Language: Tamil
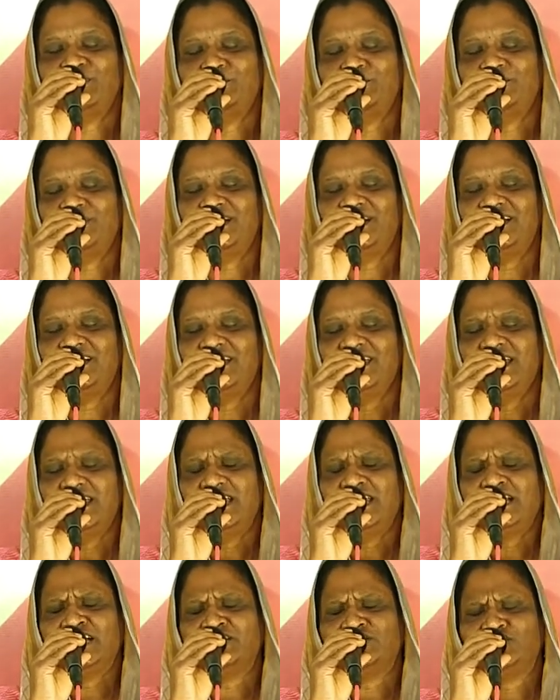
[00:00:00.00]
அப்பா
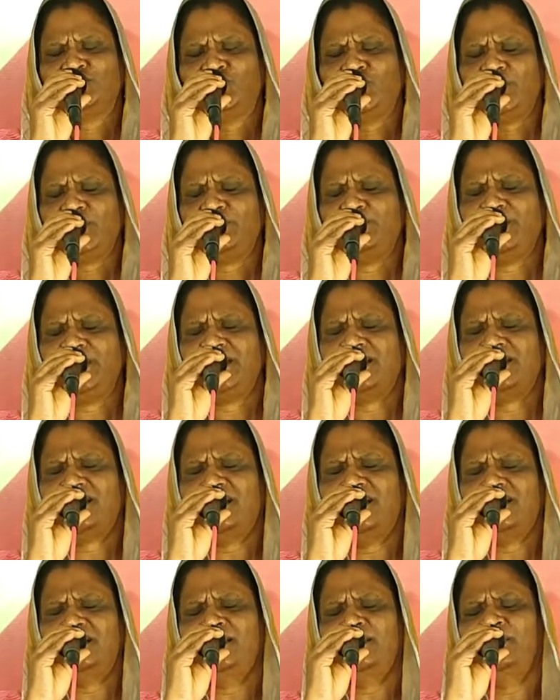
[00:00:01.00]
எங்கள் ஜீவிய
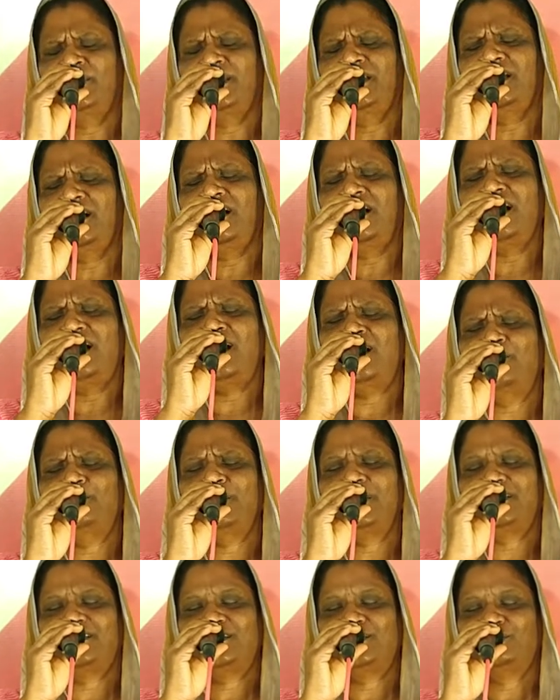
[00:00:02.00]

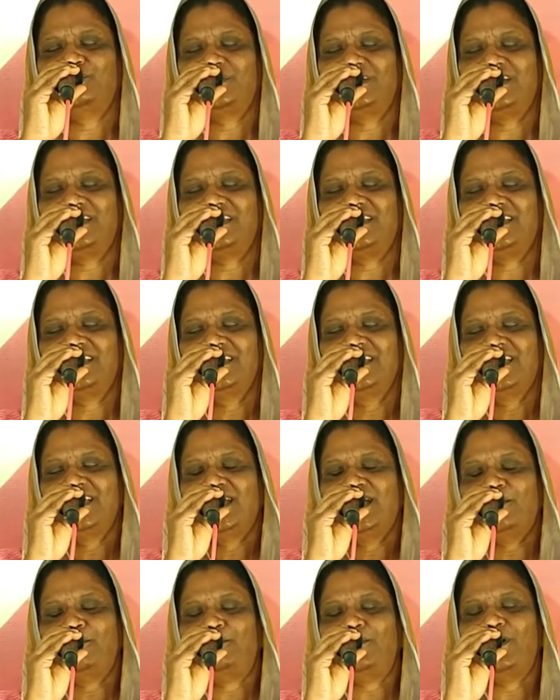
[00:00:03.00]
காலமெல்லாம் ஆண்டவரே
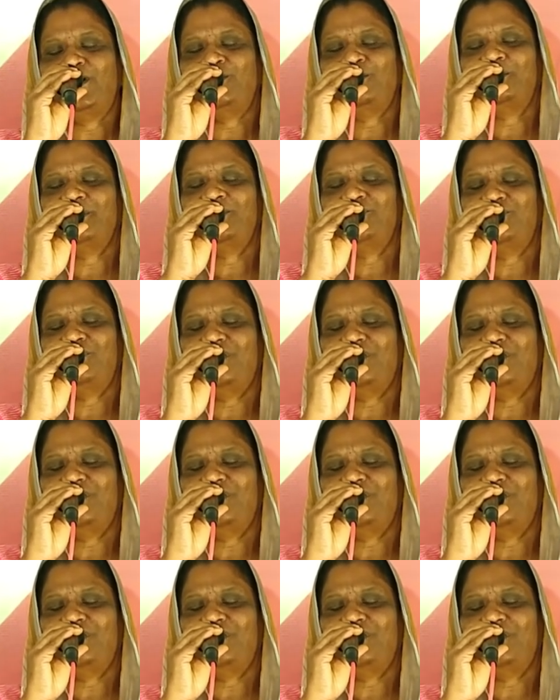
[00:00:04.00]
அப்பா உம்மை